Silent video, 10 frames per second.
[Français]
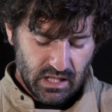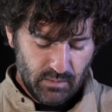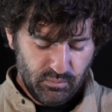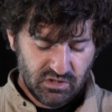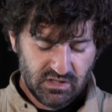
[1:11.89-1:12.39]

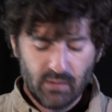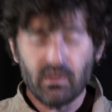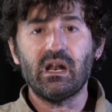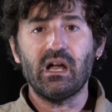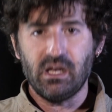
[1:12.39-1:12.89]
Et puis je disais, ah
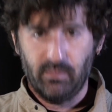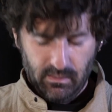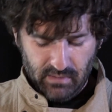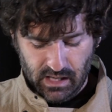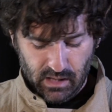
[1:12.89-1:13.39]
ben là il est
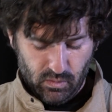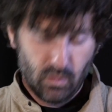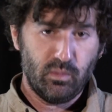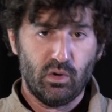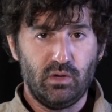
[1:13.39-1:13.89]
pas mal,
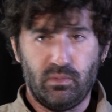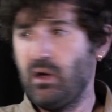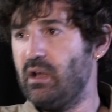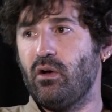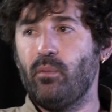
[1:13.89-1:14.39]
oh, ben, il est bien,
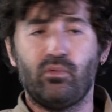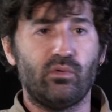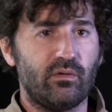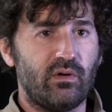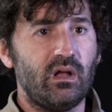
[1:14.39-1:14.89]
allez hop,
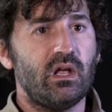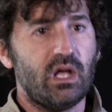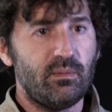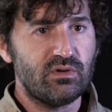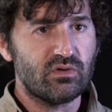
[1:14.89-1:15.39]
on en va.
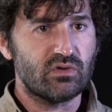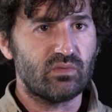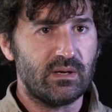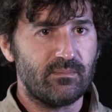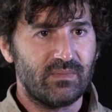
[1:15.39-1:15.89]
Et puis je
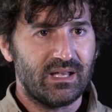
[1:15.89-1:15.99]
jouais.